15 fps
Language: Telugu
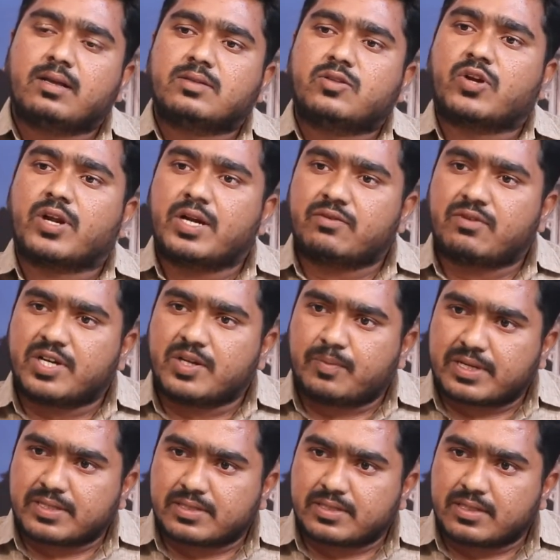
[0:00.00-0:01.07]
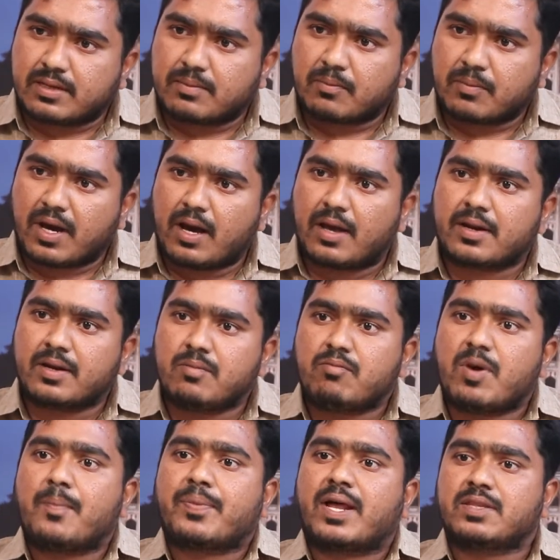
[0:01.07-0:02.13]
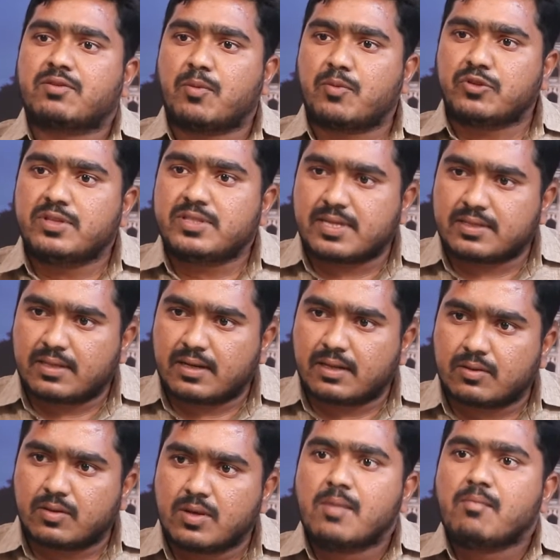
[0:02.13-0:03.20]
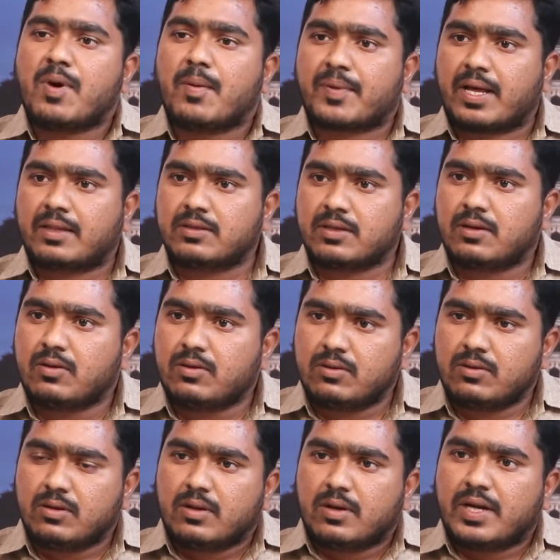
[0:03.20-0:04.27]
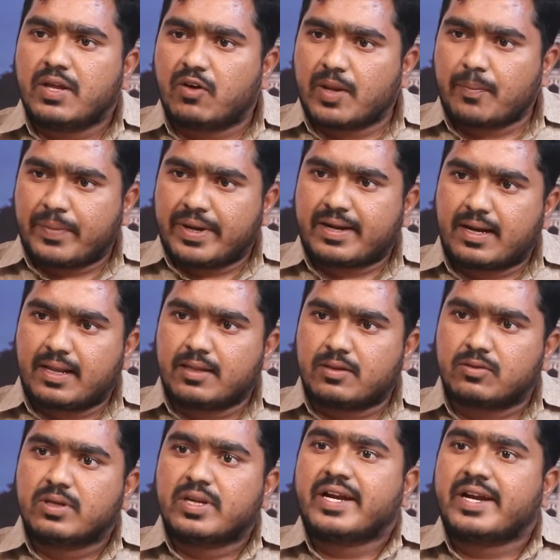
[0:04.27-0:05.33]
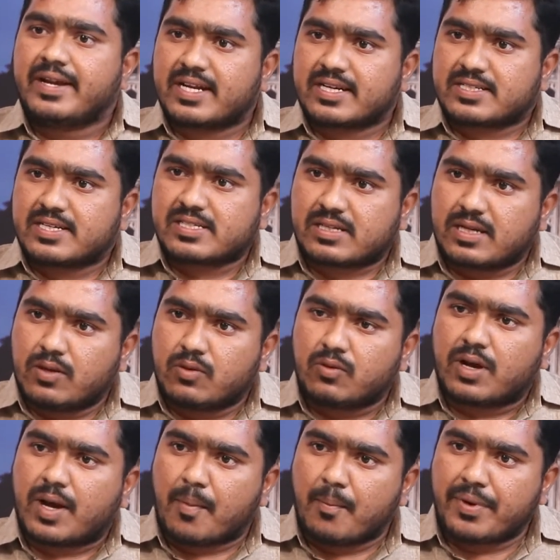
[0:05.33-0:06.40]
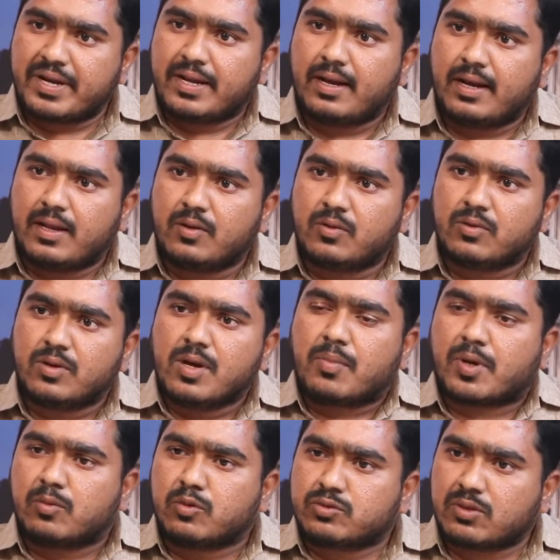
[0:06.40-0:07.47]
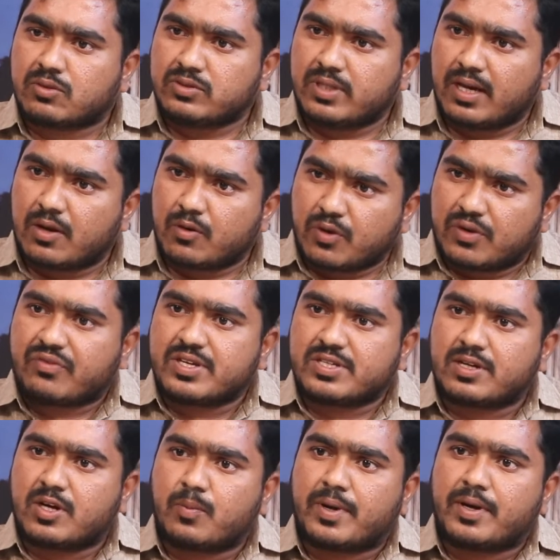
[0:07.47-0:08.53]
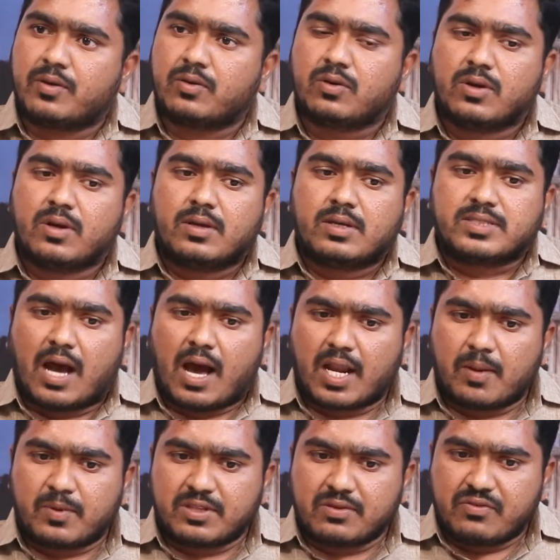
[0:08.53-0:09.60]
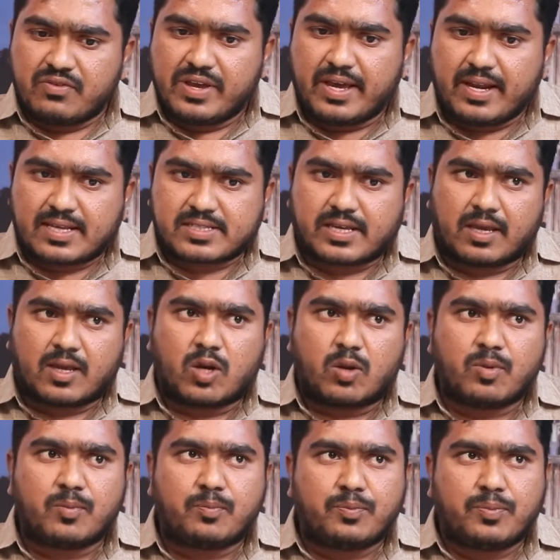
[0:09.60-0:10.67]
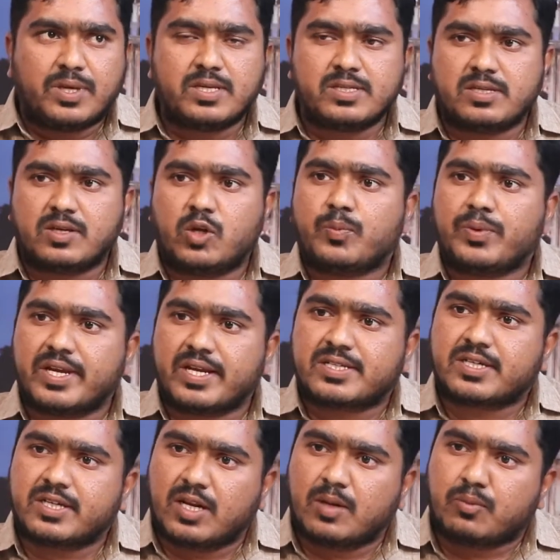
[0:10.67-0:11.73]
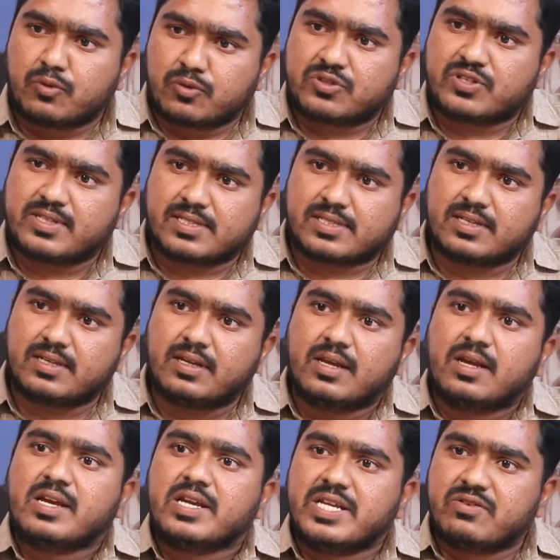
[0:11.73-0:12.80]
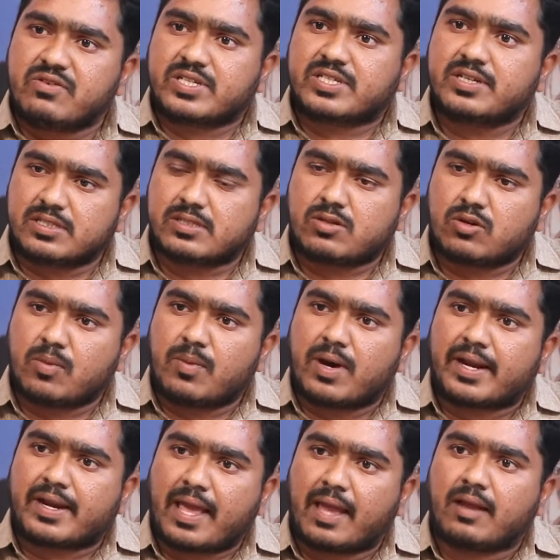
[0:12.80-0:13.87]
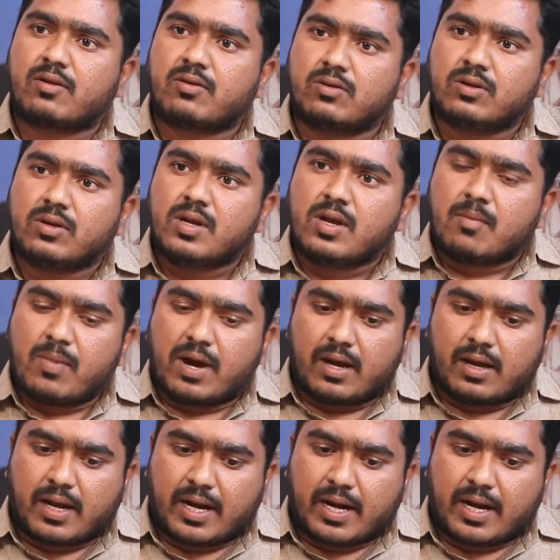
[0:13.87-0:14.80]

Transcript: దొరకనటువంటి పరిస్థితి కారణం మా ప్రాంతం అభివృద్ధి చెందలేదు మా ప్రాంతంలో డెవలప్మెంట్ లేదు ఇండస్ట్రీస్ లేవు కంపెనీలు లేవు ప్రభుత్వ ఉద్యోగాలు నోటిఫికేషన్లు పడవు చాలామంది వేల సంఖ్యలో మేము పీజీలు పిహెచ్డీలు పూర్తి చేసి యూనివర్సిటీస్లో మా ర్యాంకులు మా